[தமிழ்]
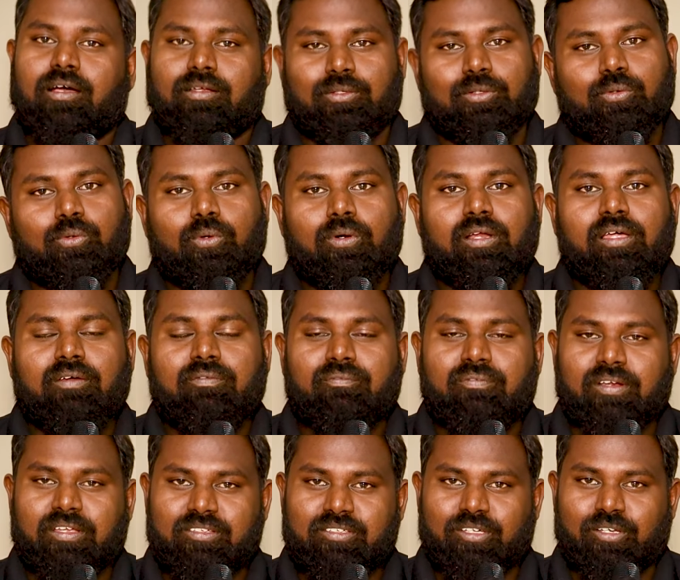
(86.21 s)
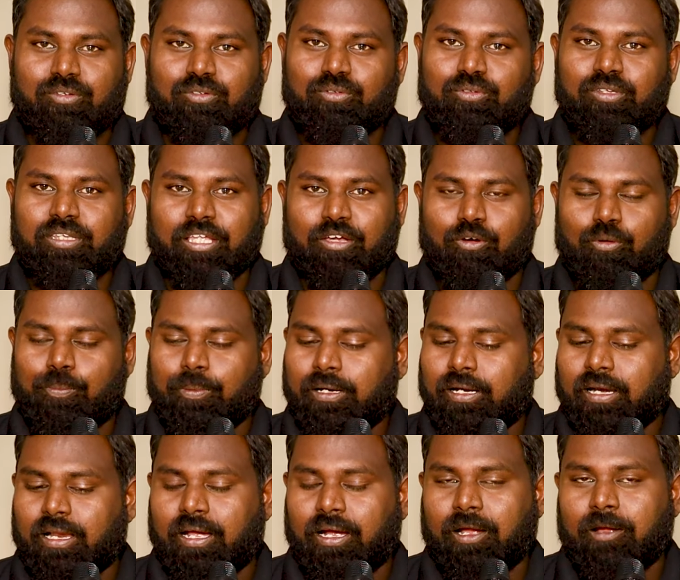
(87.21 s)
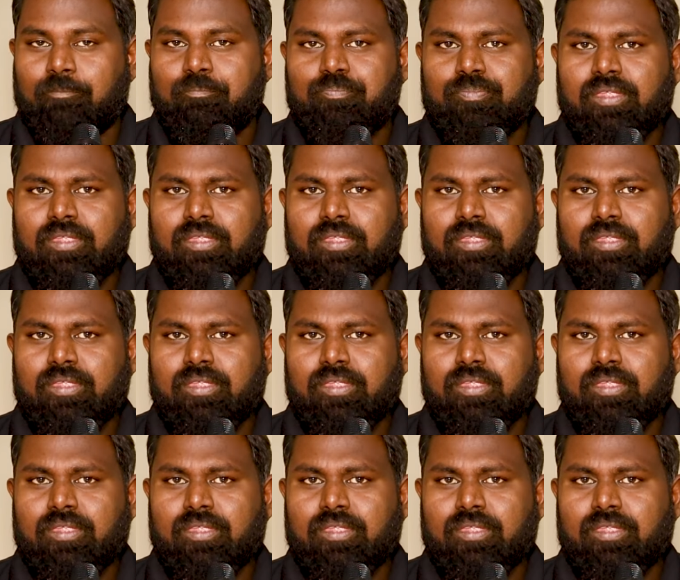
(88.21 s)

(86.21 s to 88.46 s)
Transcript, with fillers: அது கூட ஃப்ரெஷர்ஸும் தேவைப்படுறாங்க